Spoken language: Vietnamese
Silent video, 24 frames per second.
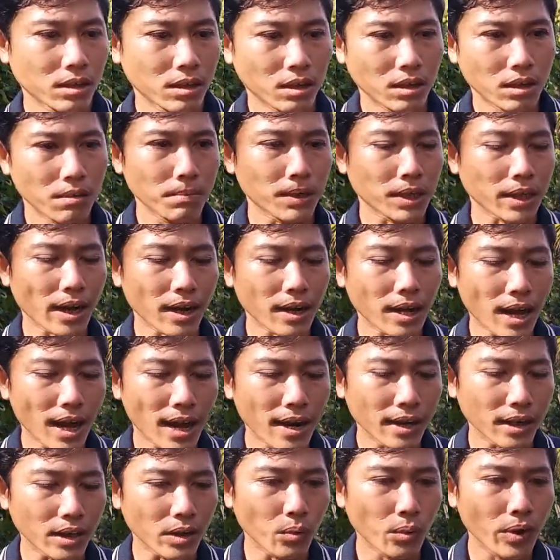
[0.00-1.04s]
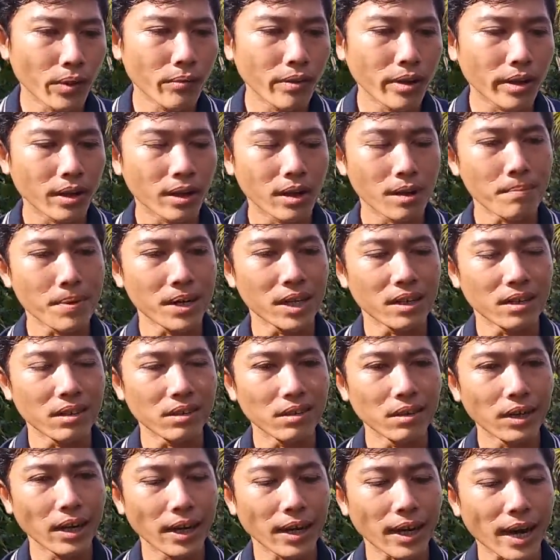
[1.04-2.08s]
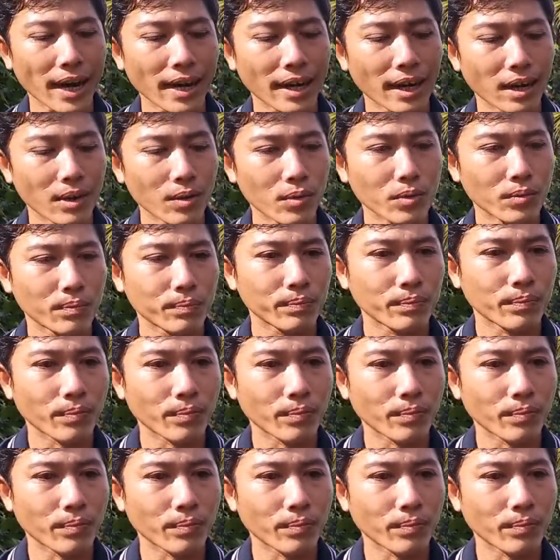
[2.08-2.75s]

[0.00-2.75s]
đó mình cắt lá này chủ yếu là để mình dưỡng cái cây này luôn